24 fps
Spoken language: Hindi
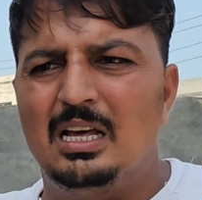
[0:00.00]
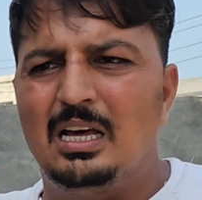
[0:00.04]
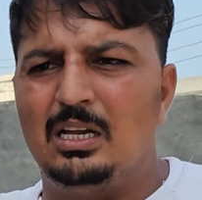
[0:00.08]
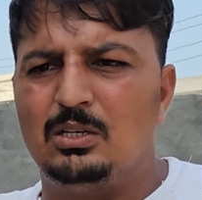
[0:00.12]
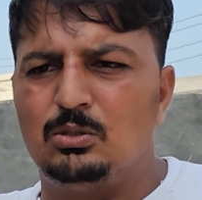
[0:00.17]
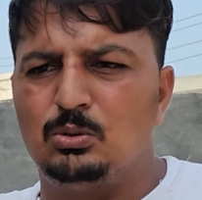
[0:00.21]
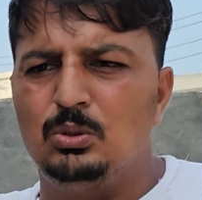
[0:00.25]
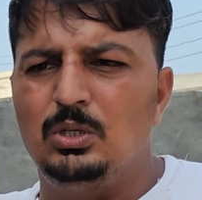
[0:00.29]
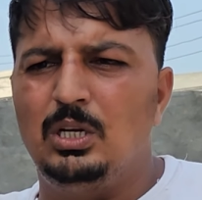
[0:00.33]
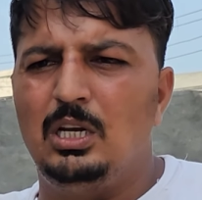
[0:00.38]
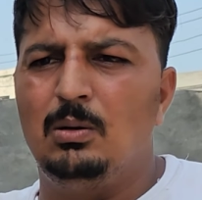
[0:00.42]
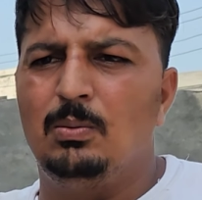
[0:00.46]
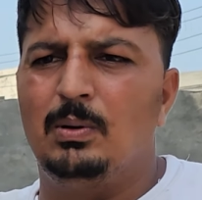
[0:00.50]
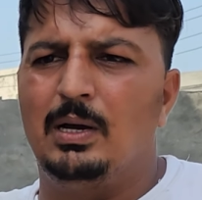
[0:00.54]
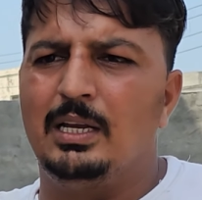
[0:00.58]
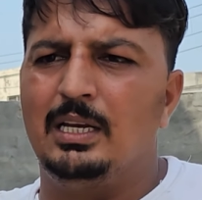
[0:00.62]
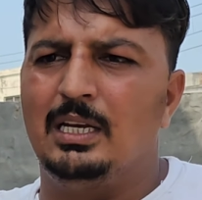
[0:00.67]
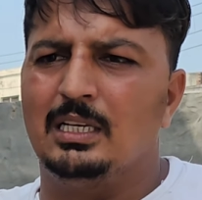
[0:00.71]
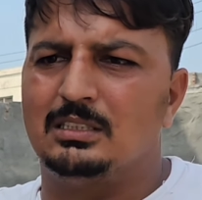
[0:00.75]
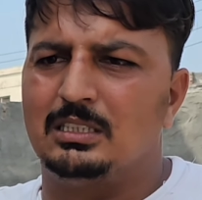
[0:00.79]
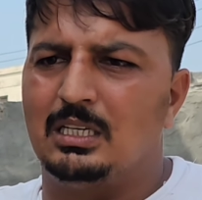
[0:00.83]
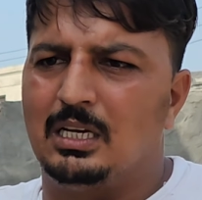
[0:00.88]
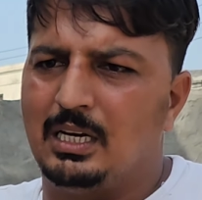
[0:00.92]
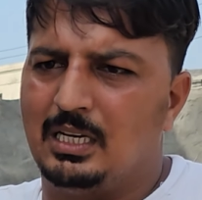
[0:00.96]
और सुनील भाई
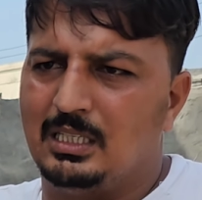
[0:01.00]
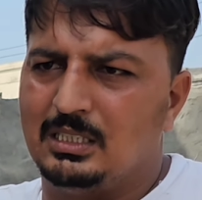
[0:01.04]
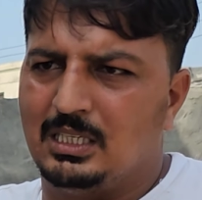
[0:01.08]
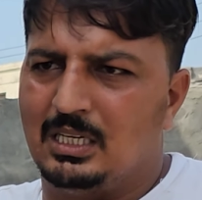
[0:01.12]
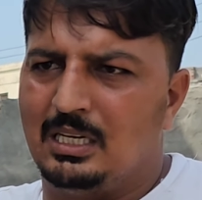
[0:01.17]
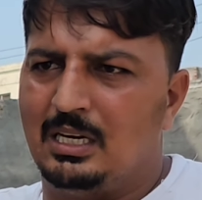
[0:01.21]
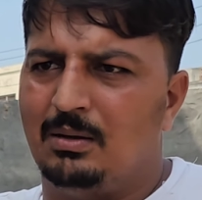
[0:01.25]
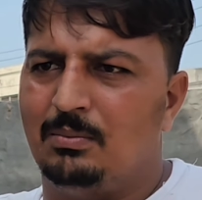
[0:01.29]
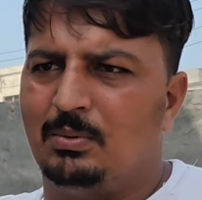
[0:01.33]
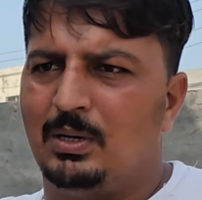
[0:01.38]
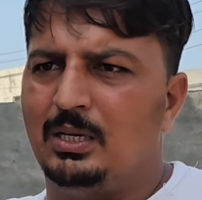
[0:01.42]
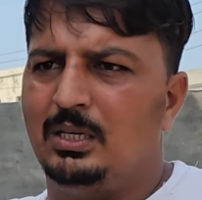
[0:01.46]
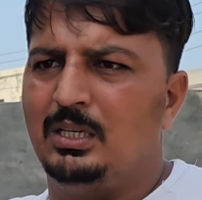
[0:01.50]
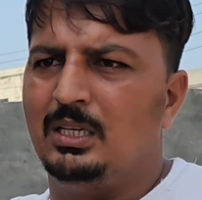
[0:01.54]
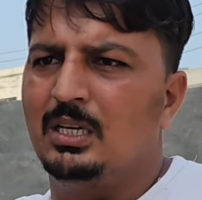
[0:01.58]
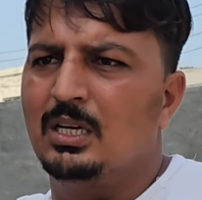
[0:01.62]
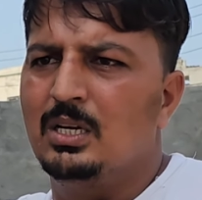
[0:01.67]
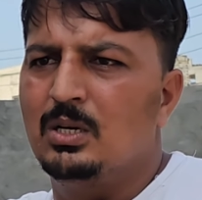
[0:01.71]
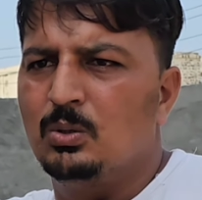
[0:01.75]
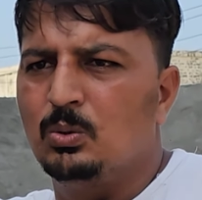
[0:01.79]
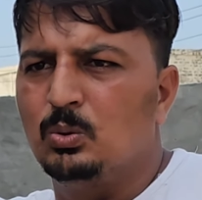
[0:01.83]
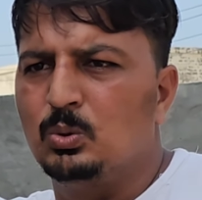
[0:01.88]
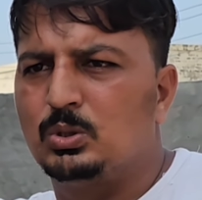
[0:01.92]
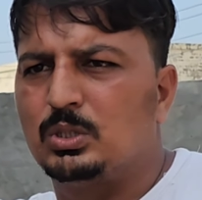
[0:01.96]
ने सारे जाने भाई
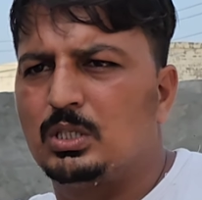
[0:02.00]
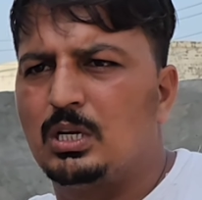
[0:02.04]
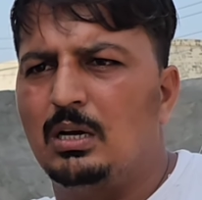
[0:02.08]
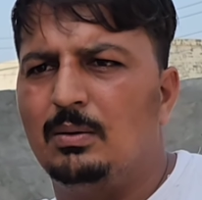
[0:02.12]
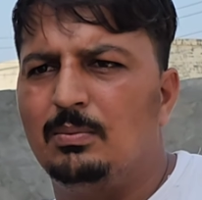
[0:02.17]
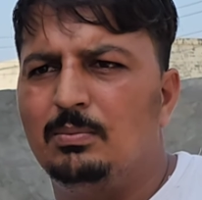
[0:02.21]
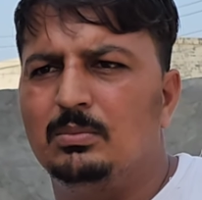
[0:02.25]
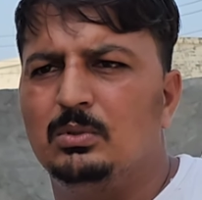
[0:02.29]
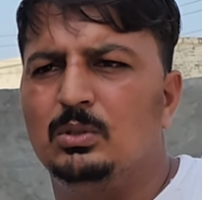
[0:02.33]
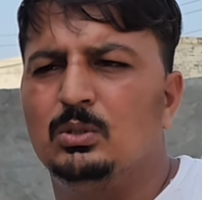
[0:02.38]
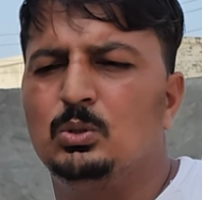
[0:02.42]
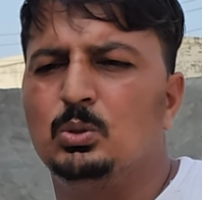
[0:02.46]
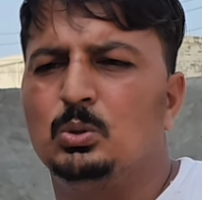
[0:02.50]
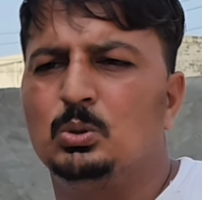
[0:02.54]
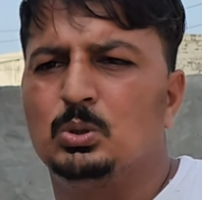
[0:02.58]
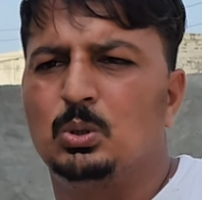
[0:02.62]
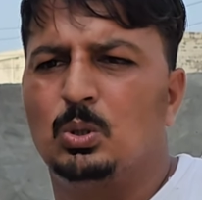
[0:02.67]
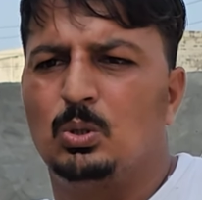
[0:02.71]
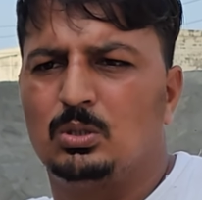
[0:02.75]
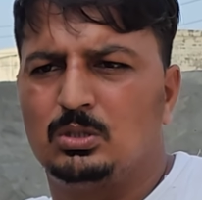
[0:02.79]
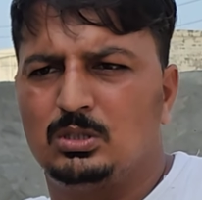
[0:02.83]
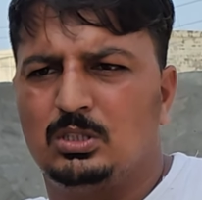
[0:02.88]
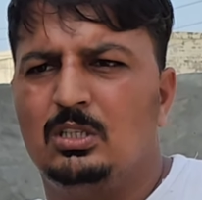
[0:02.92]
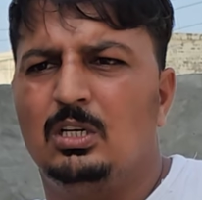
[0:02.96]
हाँ जी। उसका दूध
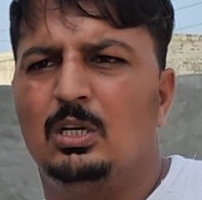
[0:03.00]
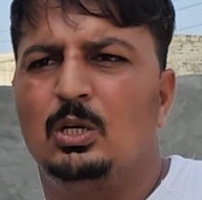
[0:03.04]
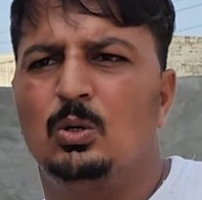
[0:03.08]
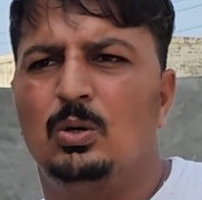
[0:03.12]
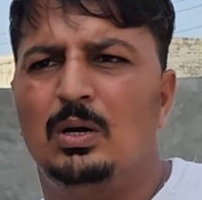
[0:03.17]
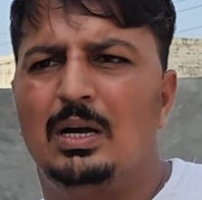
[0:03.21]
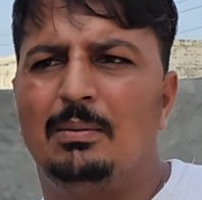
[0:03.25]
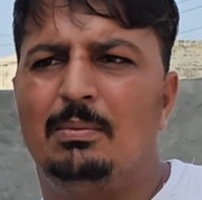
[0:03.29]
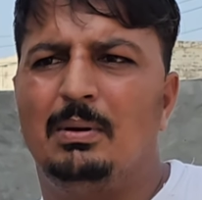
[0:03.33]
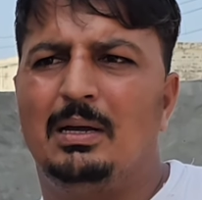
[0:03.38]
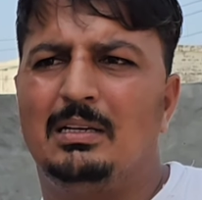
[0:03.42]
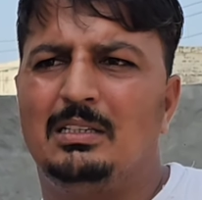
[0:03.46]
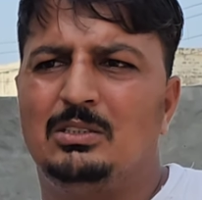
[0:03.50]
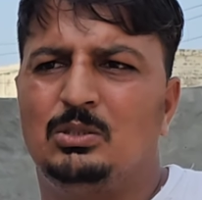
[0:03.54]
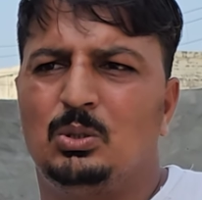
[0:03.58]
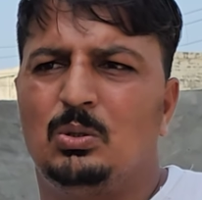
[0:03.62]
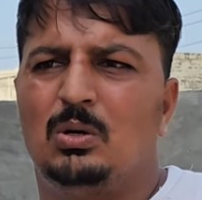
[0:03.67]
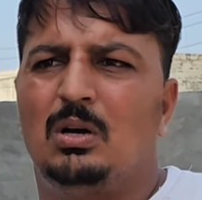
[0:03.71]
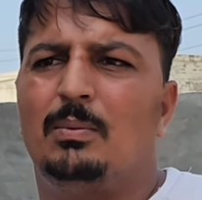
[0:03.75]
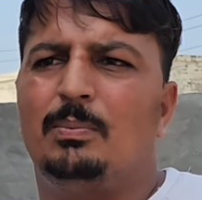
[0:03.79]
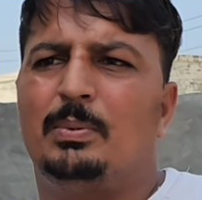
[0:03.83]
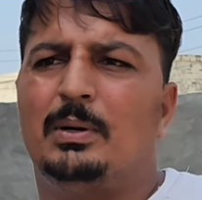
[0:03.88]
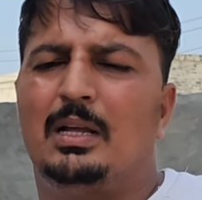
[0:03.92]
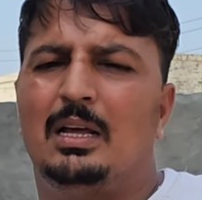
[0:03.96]
ओरिजिनल वो है भाई जो
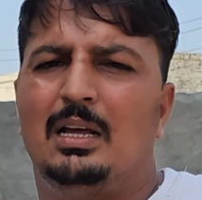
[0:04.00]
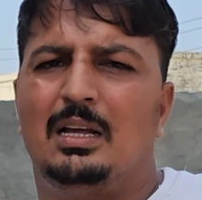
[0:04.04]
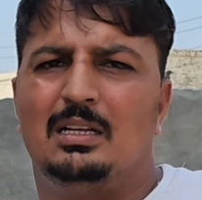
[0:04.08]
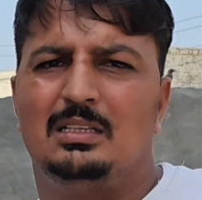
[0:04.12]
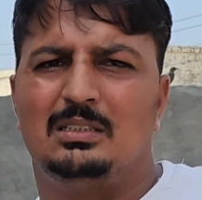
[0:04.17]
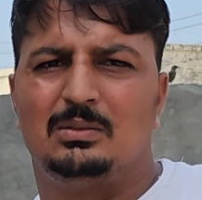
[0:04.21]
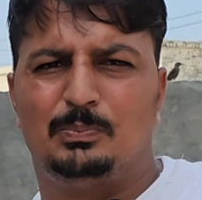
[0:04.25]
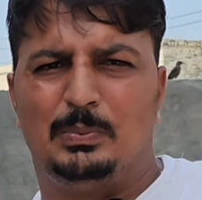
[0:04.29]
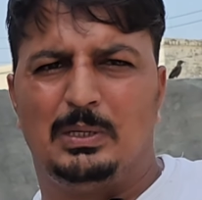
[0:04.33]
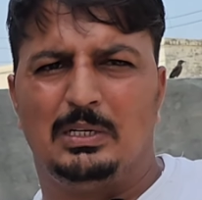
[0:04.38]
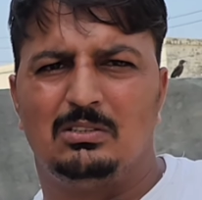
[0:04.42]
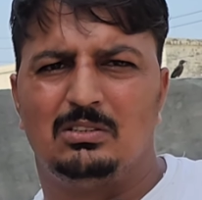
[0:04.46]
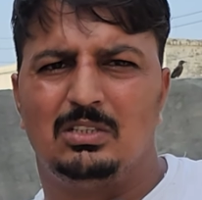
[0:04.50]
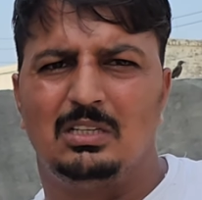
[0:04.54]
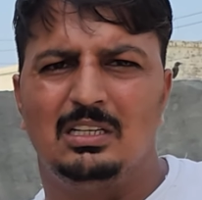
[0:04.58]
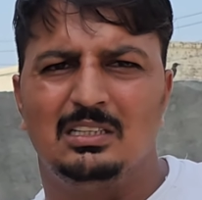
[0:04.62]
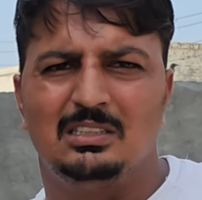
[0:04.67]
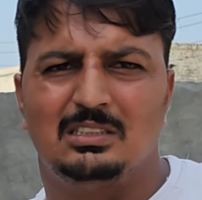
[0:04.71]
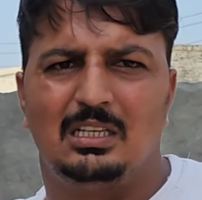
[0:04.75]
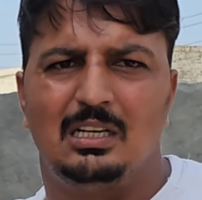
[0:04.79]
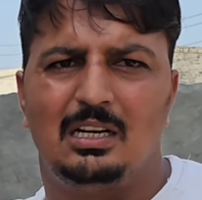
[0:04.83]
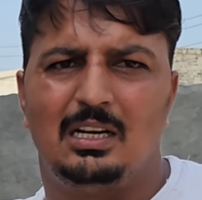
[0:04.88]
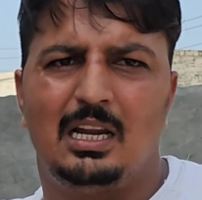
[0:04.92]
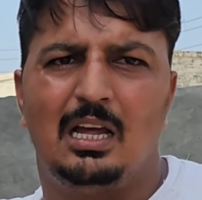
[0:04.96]
अपना
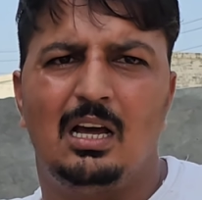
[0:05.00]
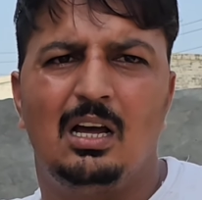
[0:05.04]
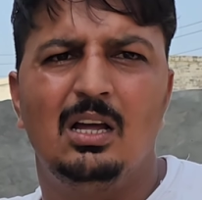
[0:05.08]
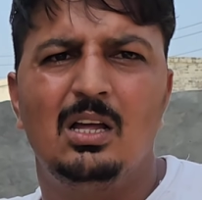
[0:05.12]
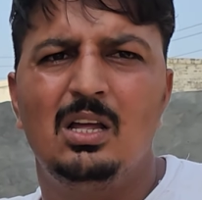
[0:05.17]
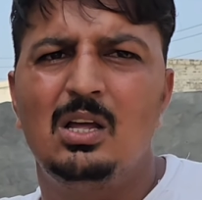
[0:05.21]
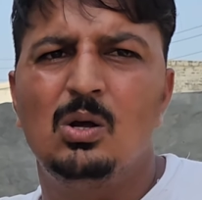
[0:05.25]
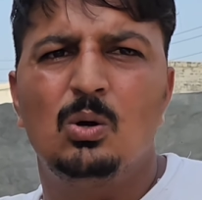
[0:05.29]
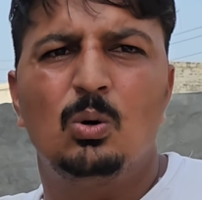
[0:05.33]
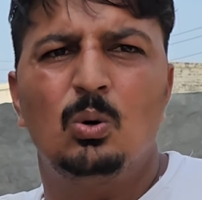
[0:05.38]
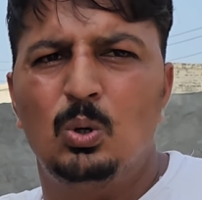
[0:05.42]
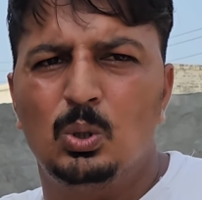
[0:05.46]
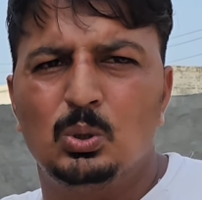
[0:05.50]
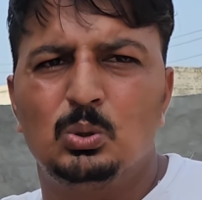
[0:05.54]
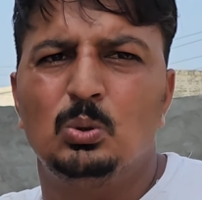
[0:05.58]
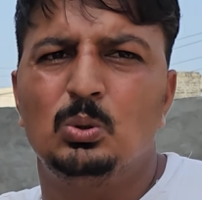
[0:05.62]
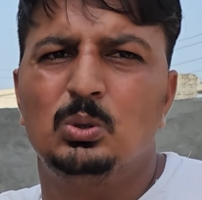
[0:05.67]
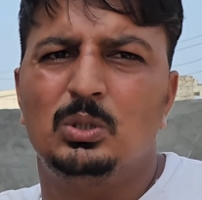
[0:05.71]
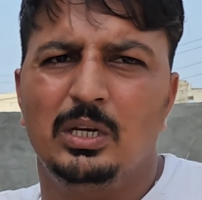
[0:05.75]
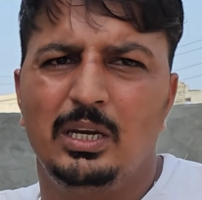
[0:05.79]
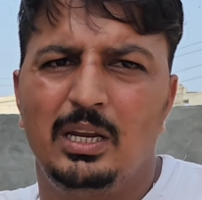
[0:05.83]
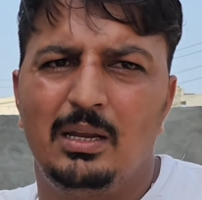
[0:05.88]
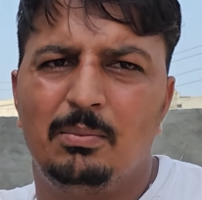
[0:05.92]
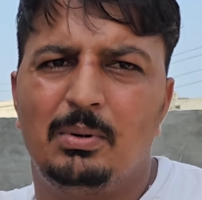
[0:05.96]
प्रचलन चल रहा हाँ वो
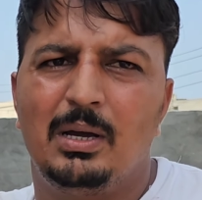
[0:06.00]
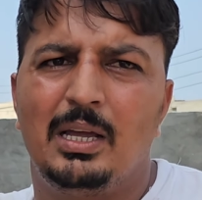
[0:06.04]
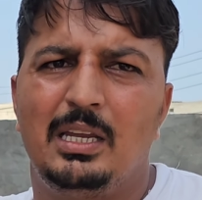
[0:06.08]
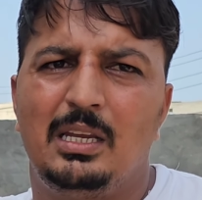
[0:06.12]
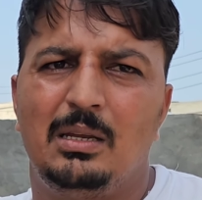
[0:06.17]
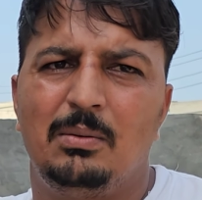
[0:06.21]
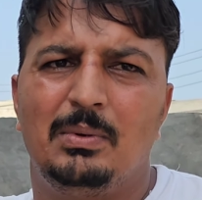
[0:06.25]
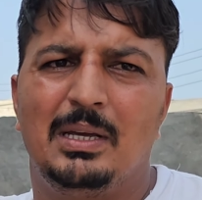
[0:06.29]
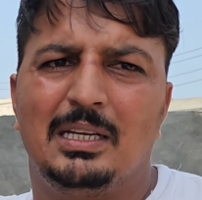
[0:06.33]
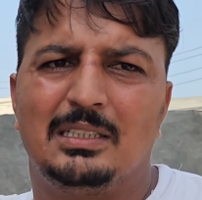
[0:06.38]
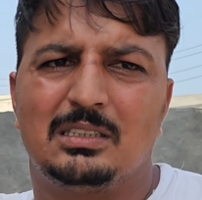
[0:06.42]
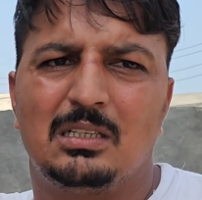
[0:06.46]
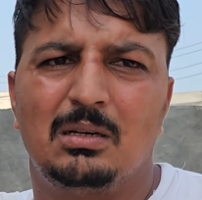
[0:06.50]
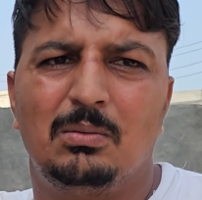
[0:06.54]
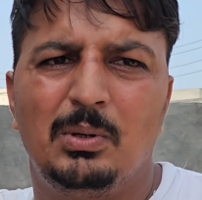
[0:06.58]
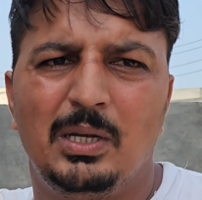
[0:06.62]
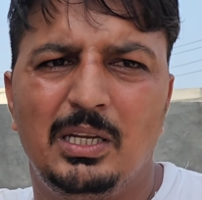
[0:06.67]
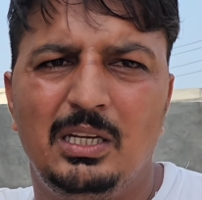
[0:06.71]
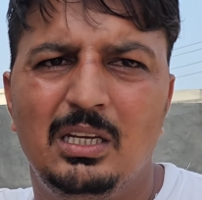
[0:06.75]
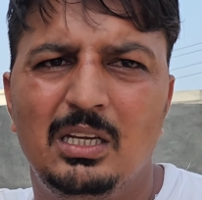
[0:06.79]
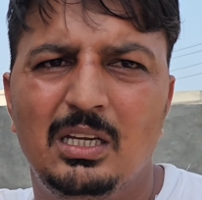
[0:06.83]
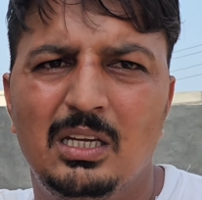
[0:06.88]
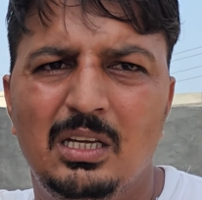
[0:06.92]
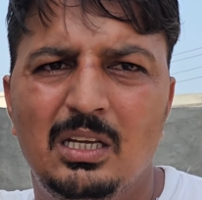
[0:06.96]
दूध नहीं है भाई की मैं इसका
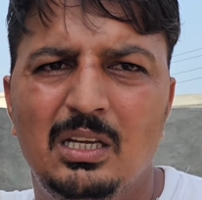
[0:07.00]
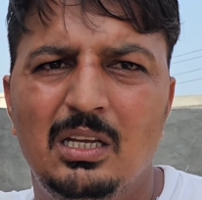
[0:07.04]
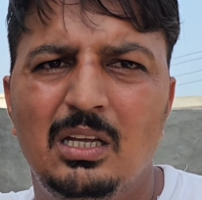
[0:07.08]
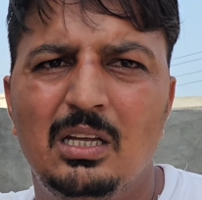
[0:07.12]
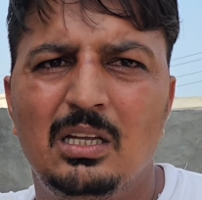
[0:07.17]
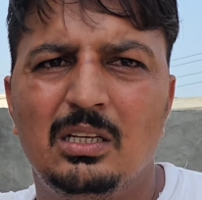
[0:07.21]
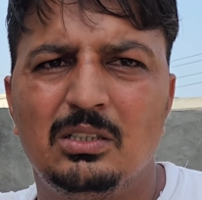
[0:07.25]
भाई सुनील